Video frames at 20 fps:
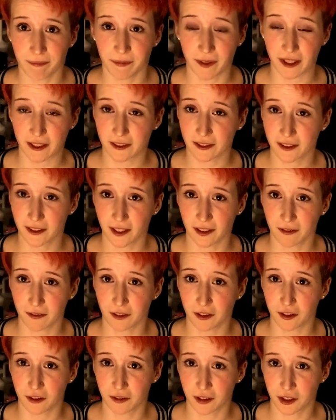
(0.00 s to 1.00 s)
das ist dann
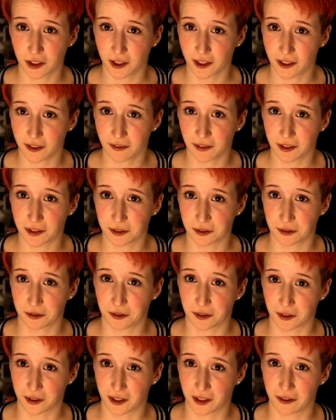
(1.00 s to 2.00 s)
äh, wahrscheinlich wieder zu
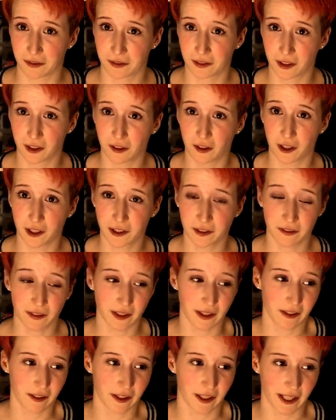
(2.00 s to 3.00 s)
teuer für die Leute,
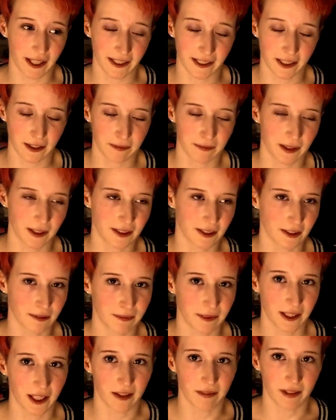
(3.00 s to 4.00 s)
weil äh, echter Pelz ist
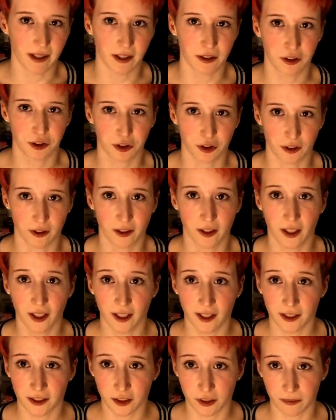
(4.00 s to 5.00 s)
mittlerweile schon
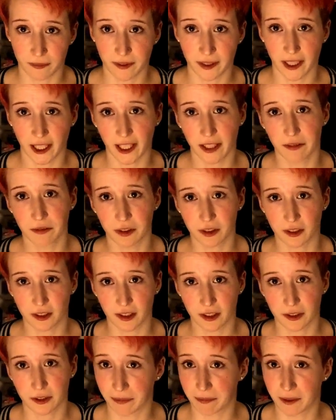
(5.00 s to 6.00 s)
zum Teil
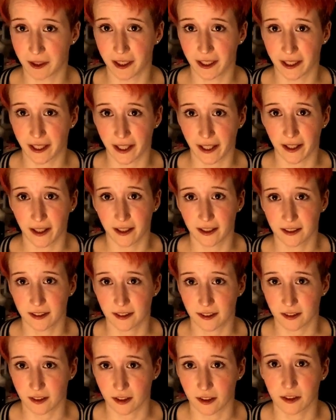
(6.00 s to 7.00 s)
wirklich billiger
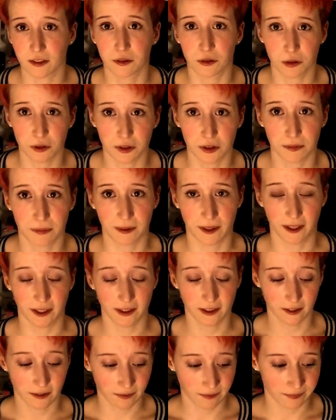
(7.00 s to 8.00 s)
als äh,
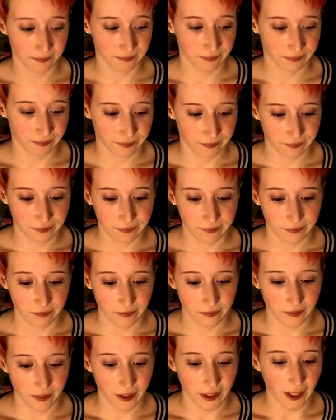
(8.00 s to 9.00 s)
Kunstpelz.
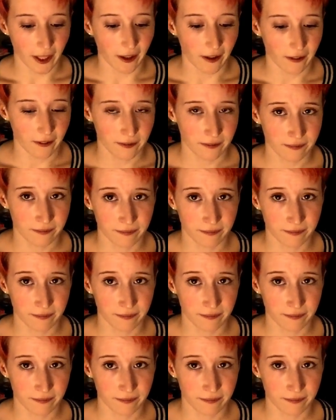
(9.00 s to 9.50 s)
Ja,